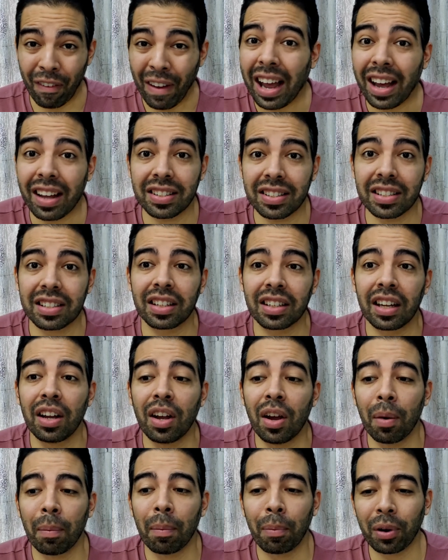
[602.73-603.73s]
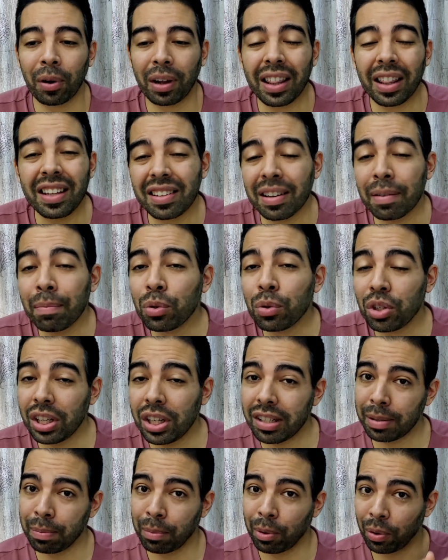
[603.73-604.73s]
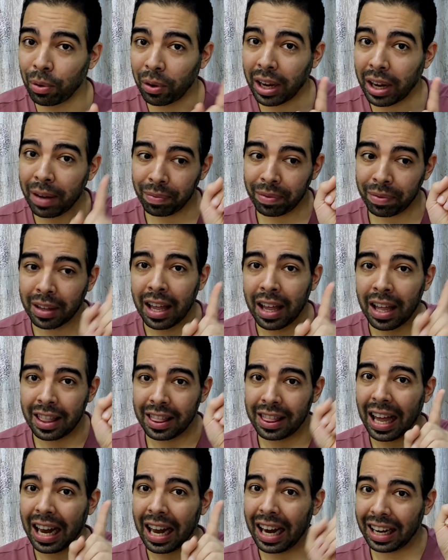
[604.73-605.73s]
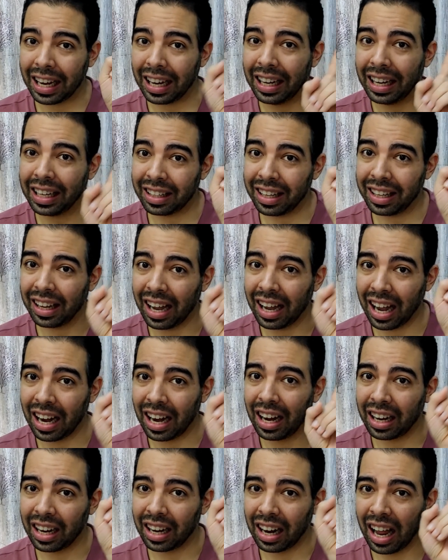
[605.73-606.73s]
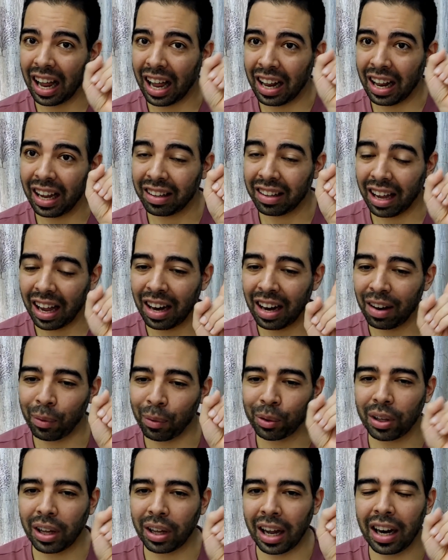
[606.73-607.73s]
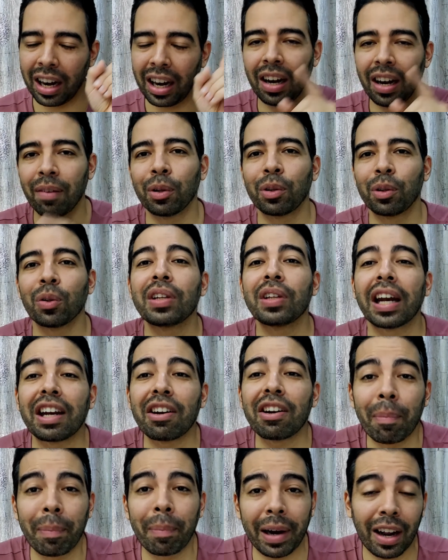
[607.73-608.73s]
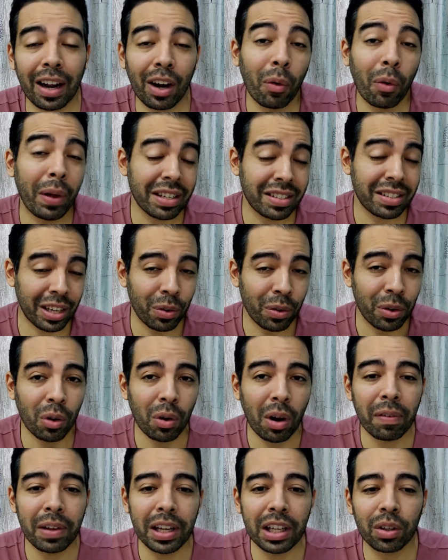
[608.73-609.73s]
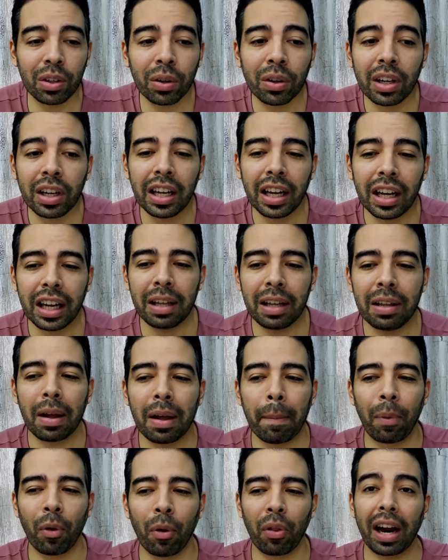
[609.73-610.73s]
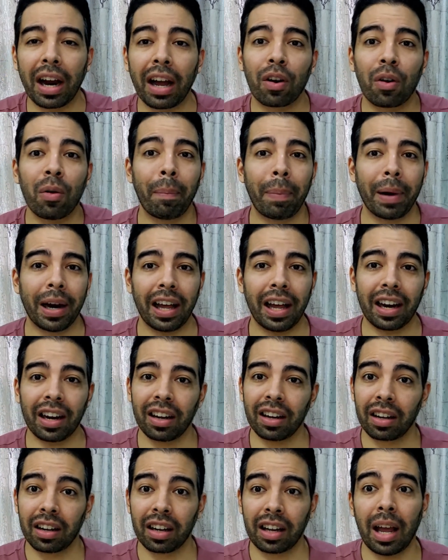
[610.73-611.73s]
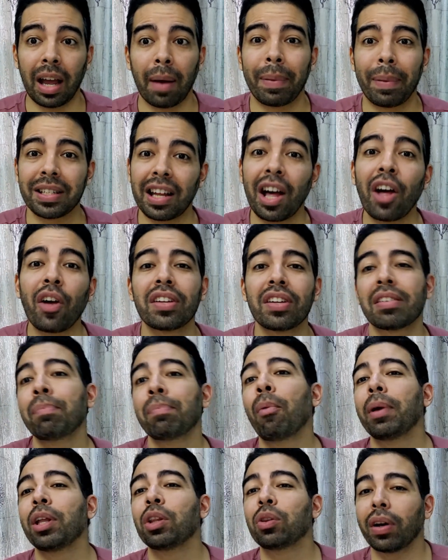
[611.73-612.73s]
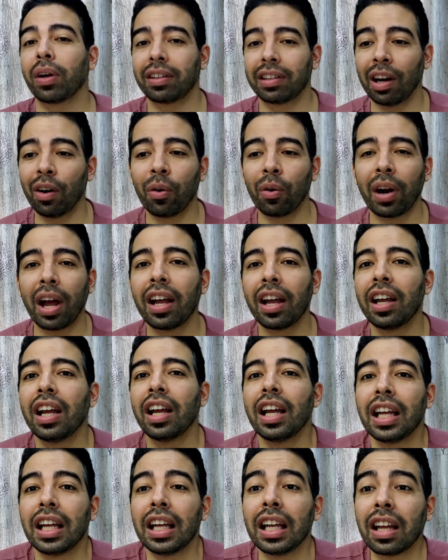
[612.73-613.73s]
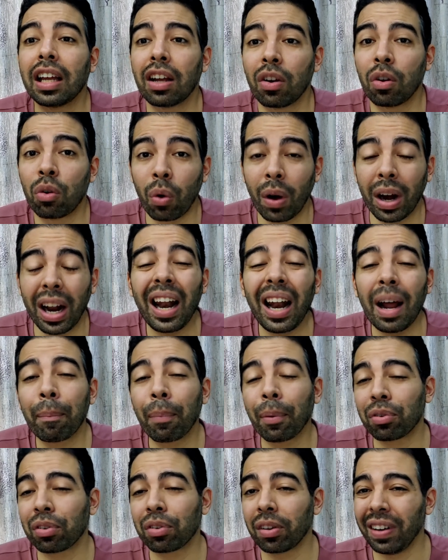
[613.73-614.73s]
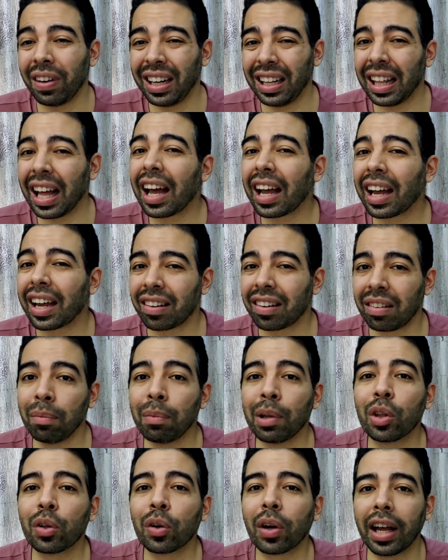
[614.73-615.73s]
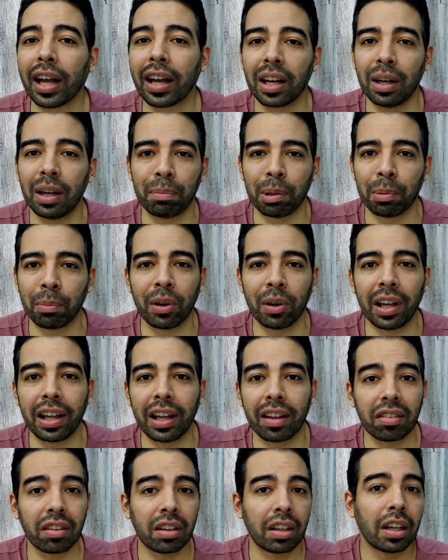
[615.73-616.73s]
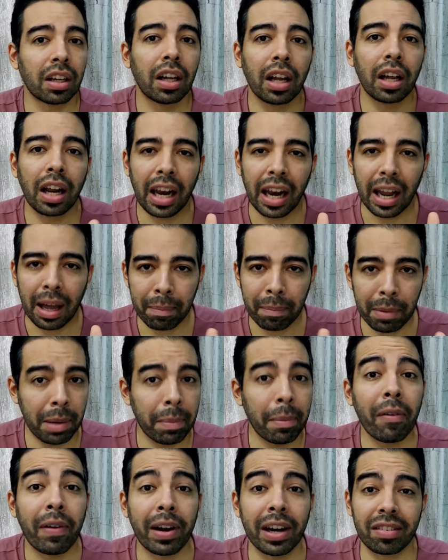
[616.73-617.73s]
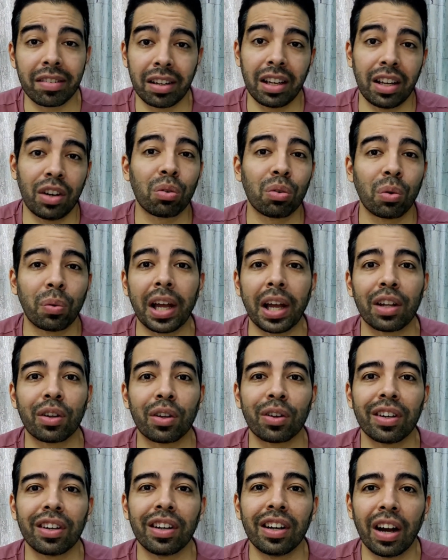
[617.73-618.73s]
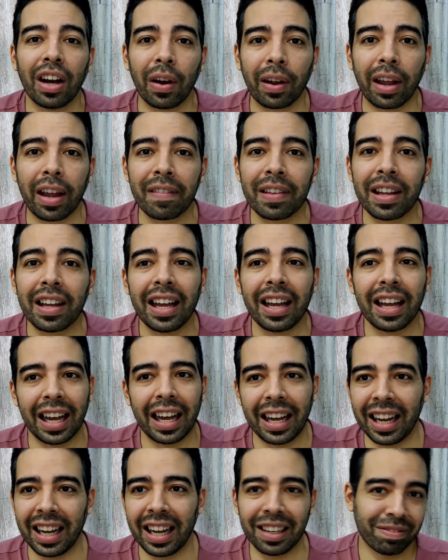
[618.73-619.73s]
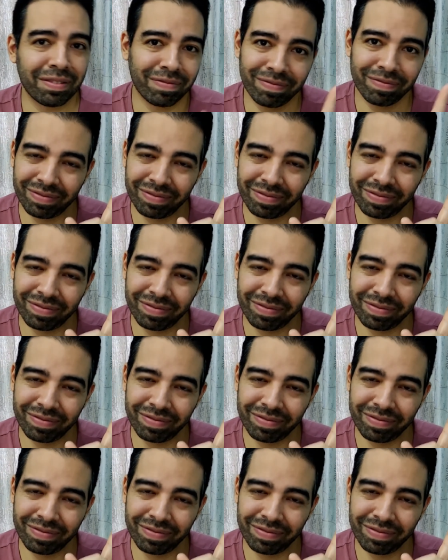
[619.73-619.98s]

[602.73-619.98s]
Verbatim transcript: veas porque dice muchísimo, ¿ok? Dale clic al, al, botón de arriba para que lo veas si aún no lo has visto y podrás comparar qué ha pasado desde ese momento hasta ahora y cuál es la posibilidad de crecimiento de las criptomonedas las mismas van a seguir subiendo. ¿Ok? Eh,